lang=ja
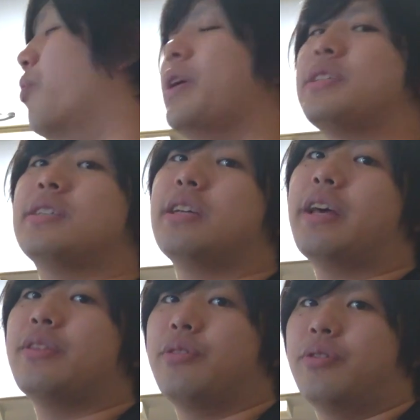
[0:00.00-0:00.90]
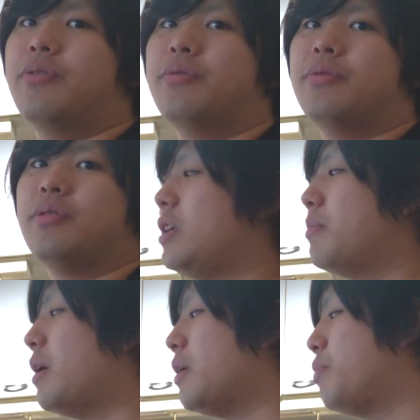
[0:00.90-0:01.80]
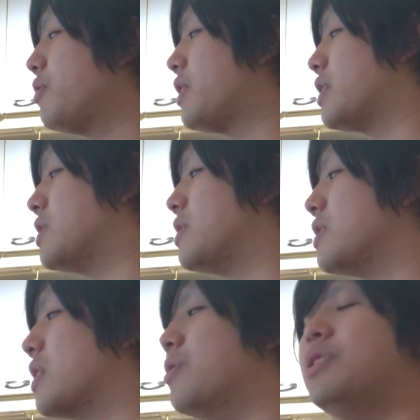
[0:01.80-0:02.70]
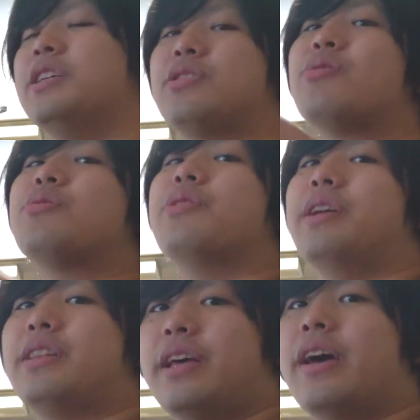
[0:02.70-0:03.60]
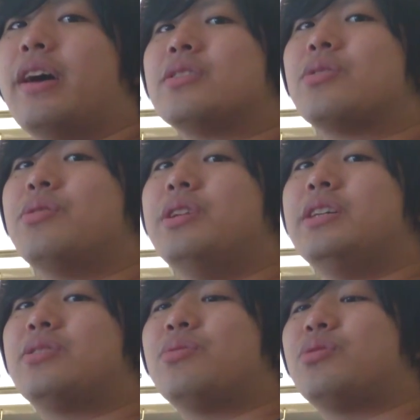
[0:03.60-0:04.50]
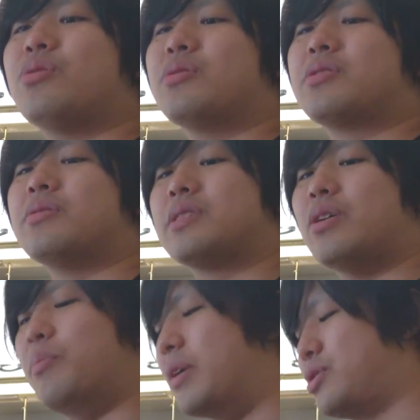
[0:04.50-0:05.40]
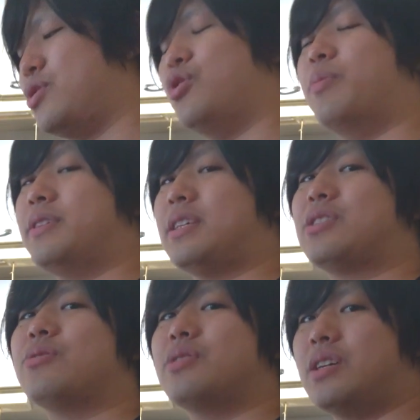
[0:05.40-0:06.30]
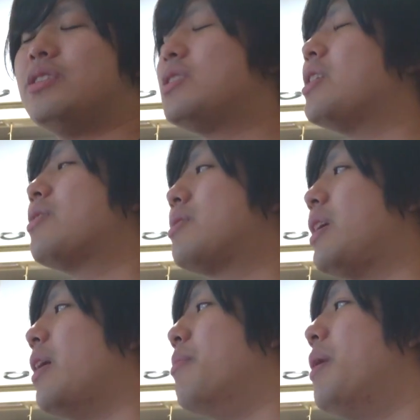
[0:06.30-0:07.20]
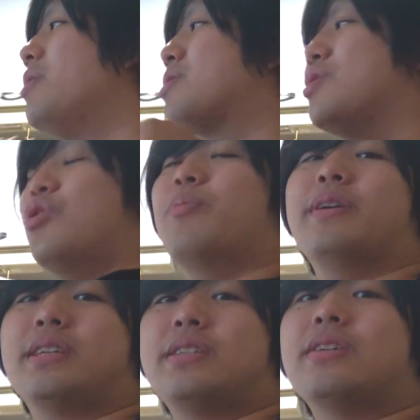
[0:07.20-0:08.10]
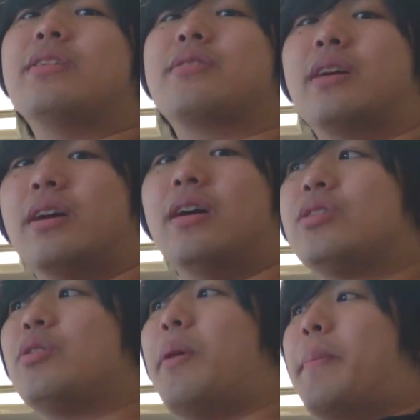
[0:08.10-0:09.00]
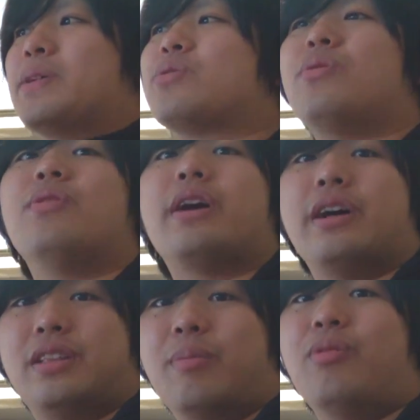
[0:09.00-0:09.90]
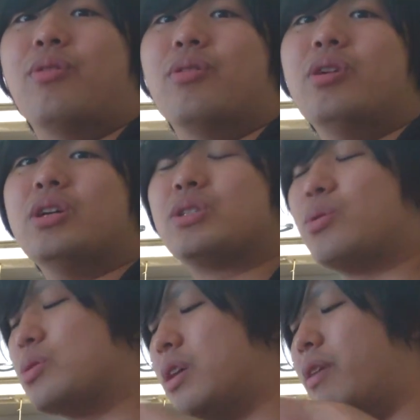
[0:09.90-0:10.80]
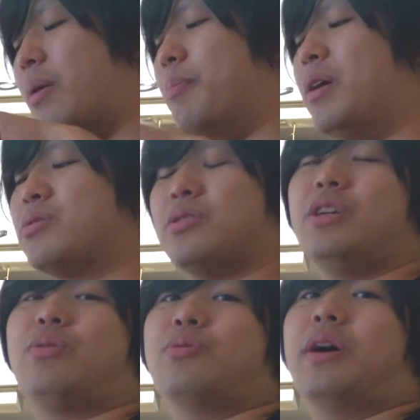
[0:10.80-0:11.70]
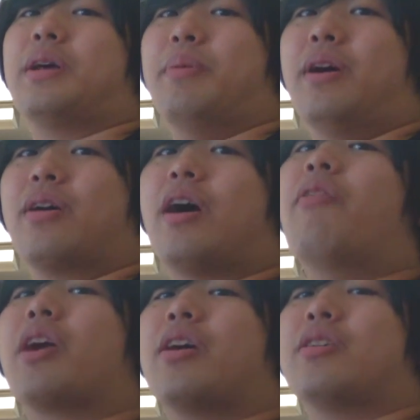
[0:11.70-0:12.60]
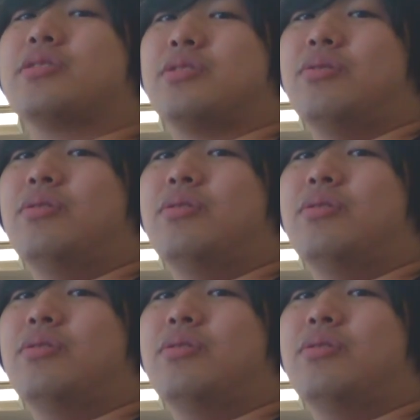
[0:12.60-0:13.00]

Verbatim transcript: 覚えさせれんのよ、うん今僕たちってさフリーソフト入れてそのフリーソフトの操作をマウスに覚えさせてるじゃんじゃなくてマウスに覚えさせれるから例えばパソコン書いても操作はマウス1個あれば変わらんなんです